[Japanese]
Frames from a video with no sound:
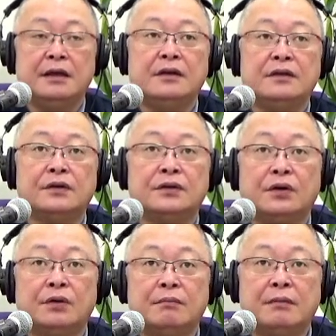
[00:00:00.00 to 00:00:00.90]
そ
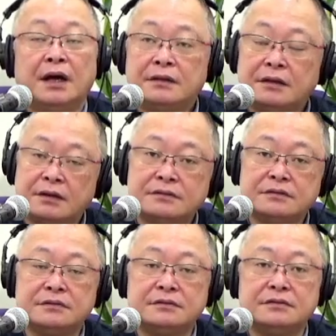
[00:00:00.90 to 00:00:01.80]
の全
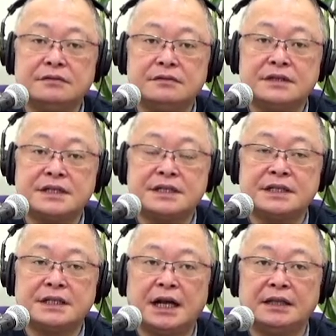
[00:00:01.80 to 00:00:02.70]
く
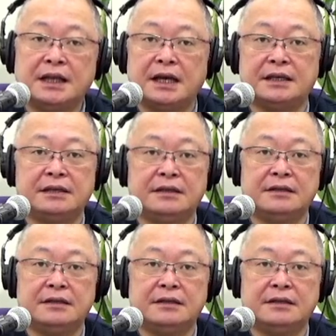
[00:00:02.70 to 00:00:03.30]
知らない